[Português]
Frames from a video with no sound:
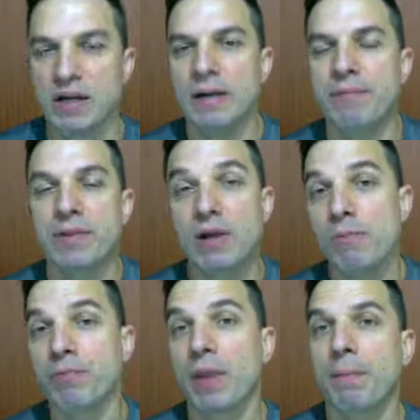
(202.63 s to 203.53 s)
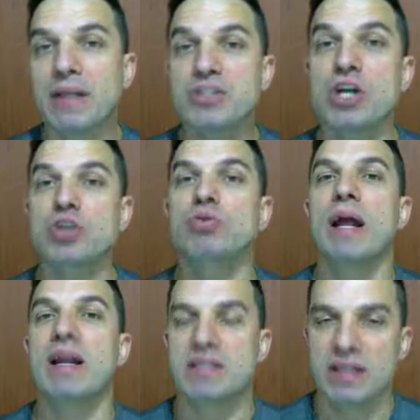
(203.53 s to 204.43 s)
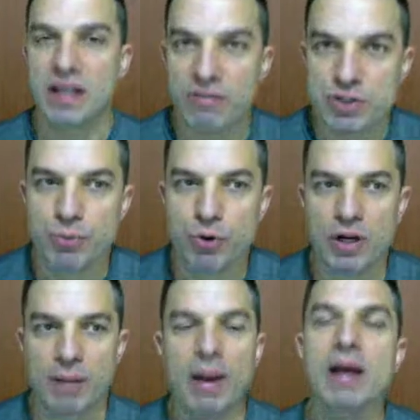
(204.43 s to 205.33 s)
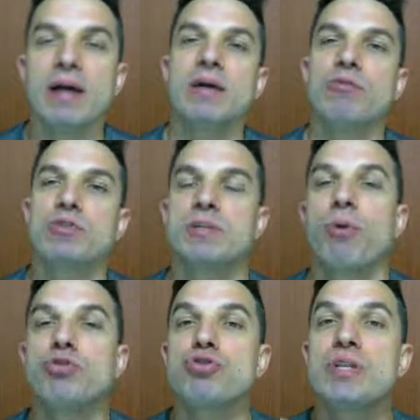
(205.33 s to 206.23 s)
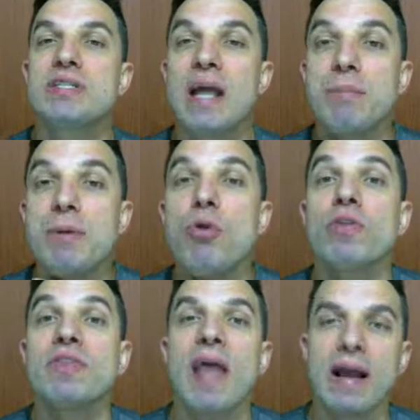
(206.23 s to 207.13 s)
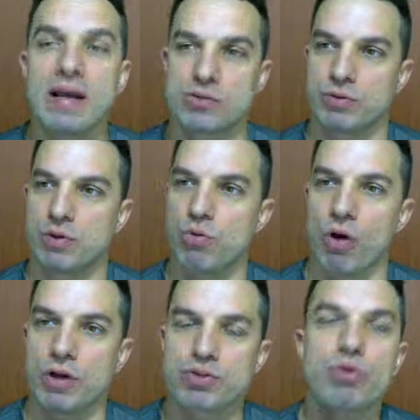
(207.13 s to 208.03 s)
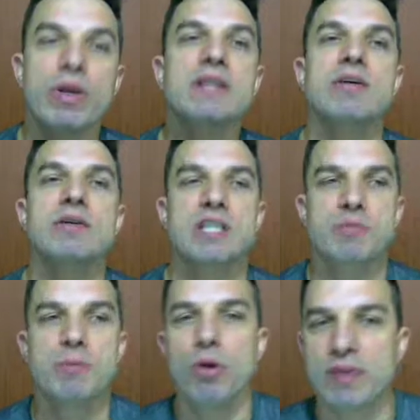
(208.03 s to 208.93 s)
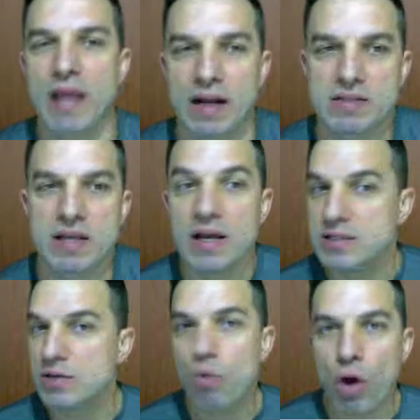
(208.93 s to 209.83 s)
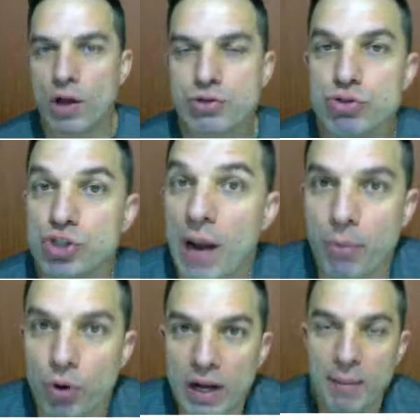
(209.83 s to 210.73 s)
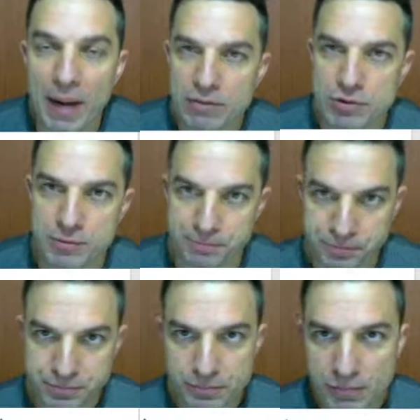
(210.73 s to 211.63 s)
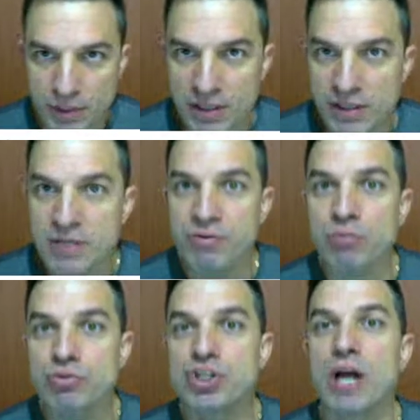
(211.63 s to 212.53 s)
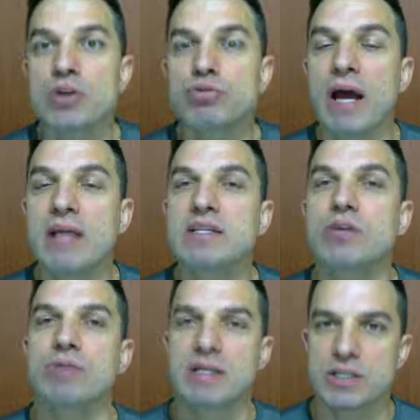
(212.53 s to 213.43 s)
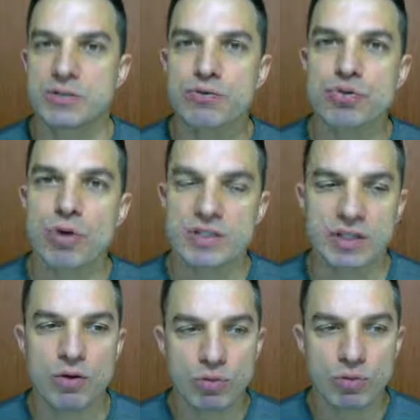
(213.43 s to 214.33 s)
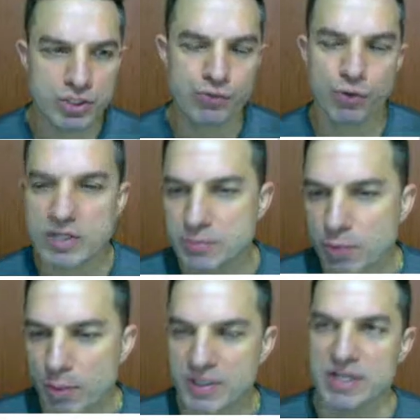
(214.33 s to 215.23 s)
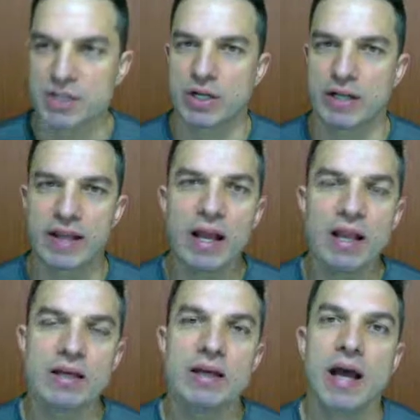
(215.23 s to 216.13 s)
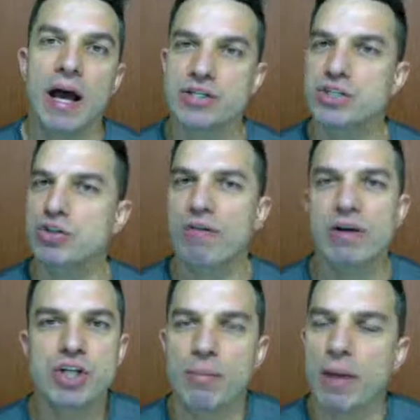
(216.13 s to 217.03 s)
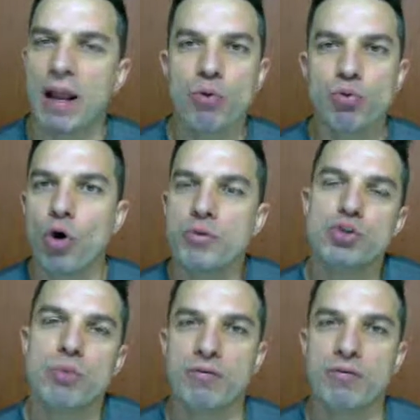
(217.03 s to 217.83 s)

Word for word: Então, para te ajudar nessa tarefa de programar, você pode utilizar bibliotecas no teu código. O que, que são essas bibliotecas? São códigos já programados que vão te ajudar a executar essas funções. Então, quando a gente for exibir uma mensagem na tela, a gente só vai chamar lá um nome de uma